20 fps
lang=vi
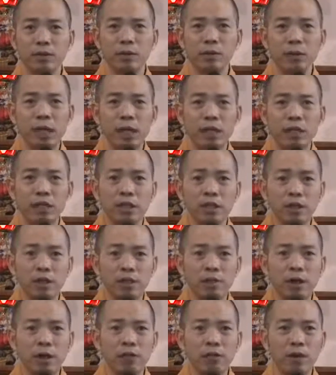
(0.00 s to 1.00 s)
Chúng ta
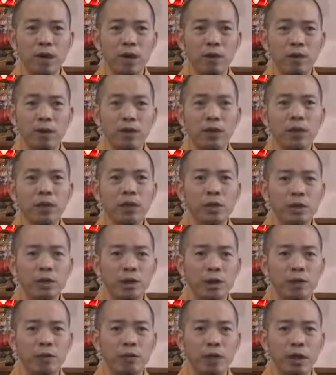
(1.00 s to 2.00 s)
dựa vào Phật,
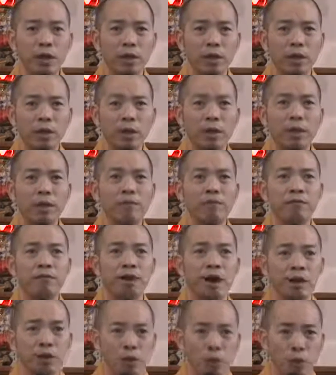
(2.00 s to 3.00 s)
nương vào Phật để tìm
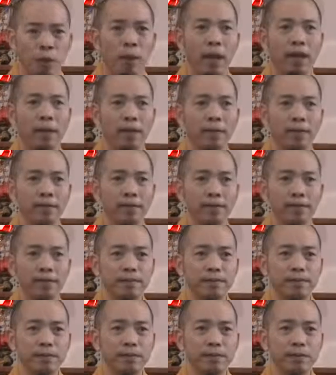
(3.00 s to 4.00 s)
Phật của mình,
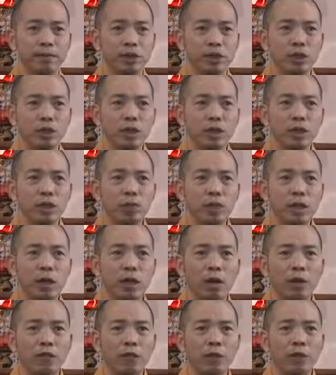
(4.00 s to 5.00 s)
chứ chúng
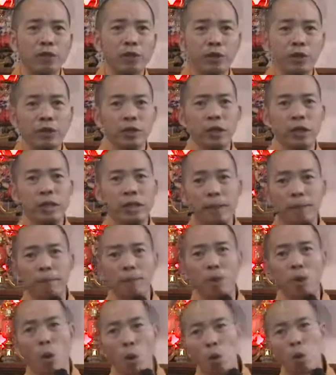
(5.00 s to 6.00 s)
ta không phải dựa để
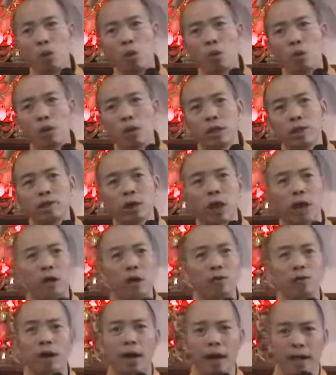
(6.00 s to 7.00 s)
nằm ngủ luôn với Phật.
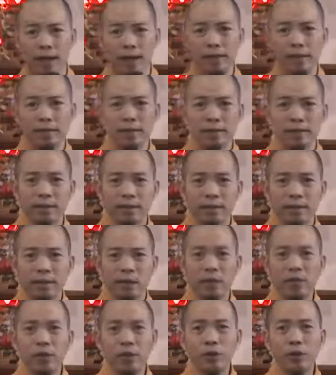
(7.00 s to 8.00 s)
Không phải.
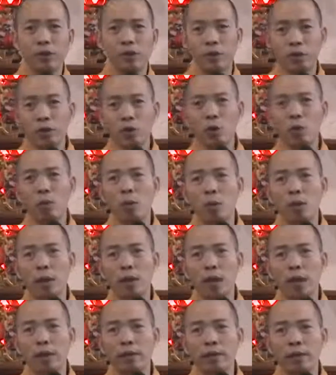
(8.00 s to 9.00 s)
Không phải dựa vô Bồ
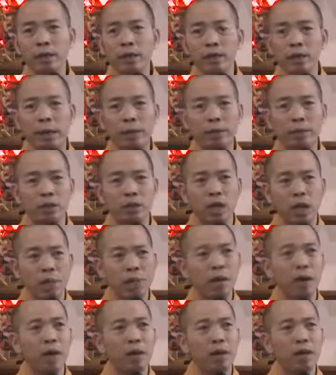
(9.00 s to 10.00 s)
Đề, quý vị nằm
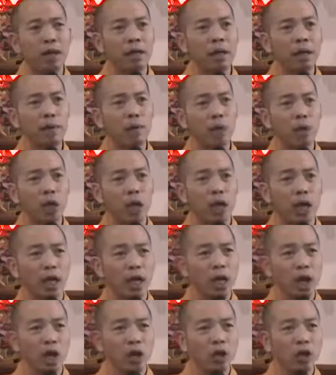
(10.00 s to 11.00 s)
sớm hơn ở cây Bồ
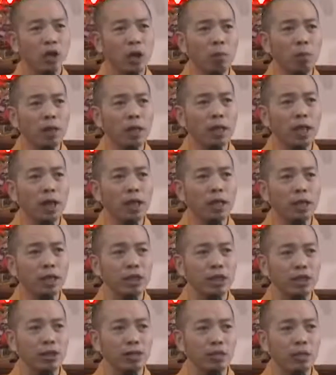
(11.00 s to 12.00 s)
Đề, nó không ích lợi
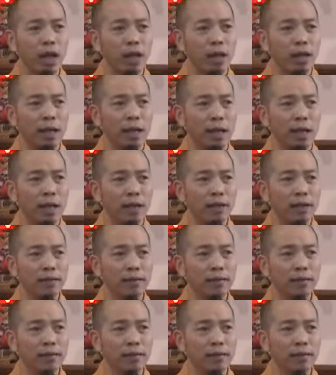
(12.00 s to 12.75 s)
gì cho chúng ta cả.